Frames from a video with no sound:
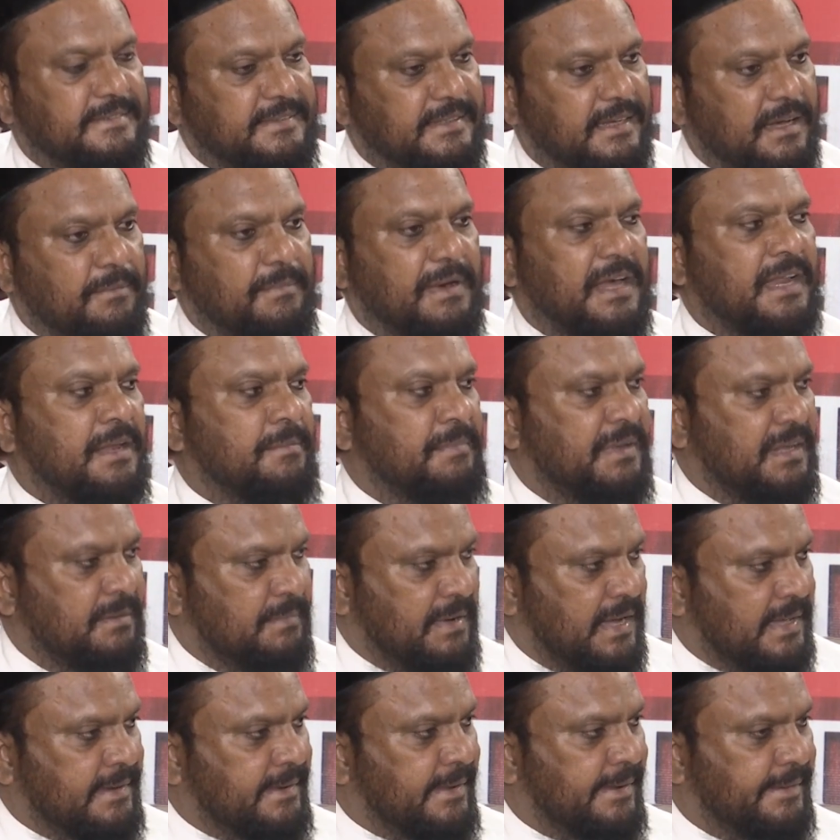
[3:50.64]
से हमारे
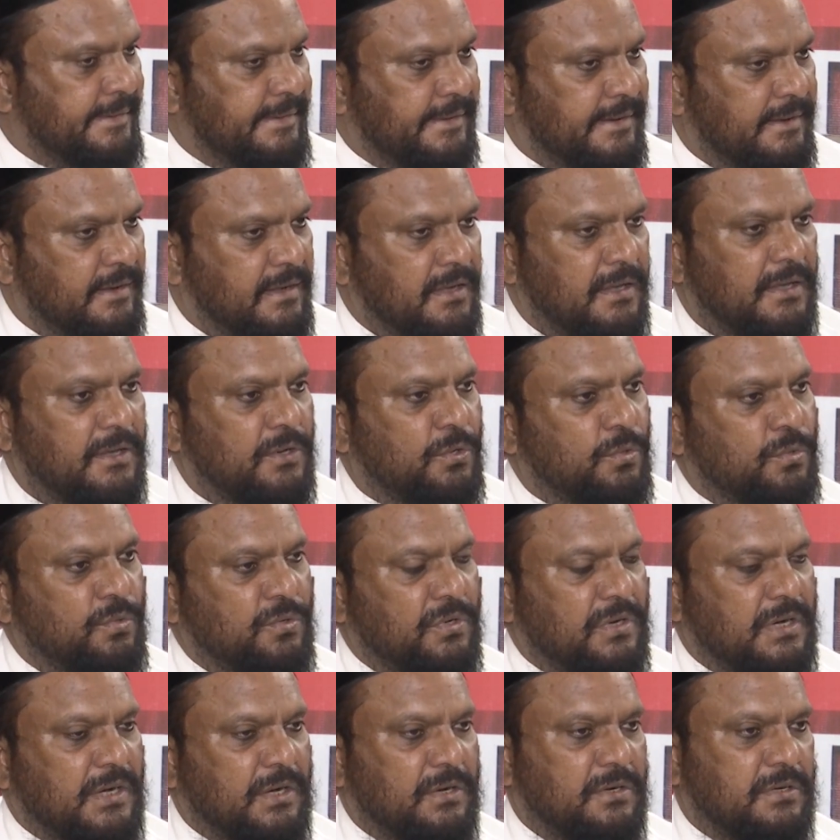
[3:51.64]
मेहमान आएंगे
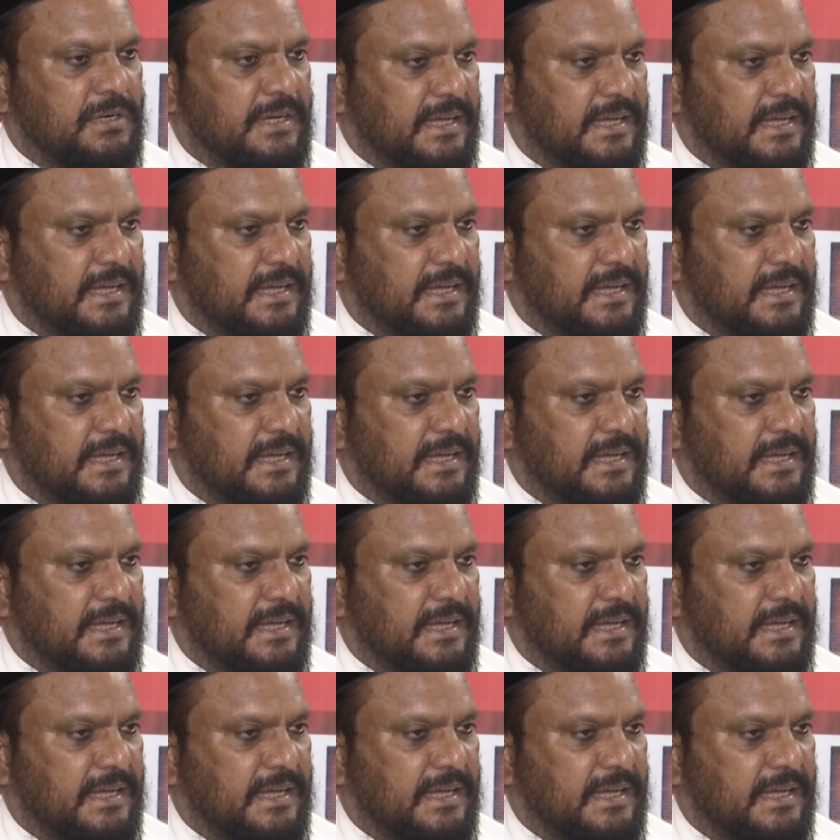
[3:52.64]
उनका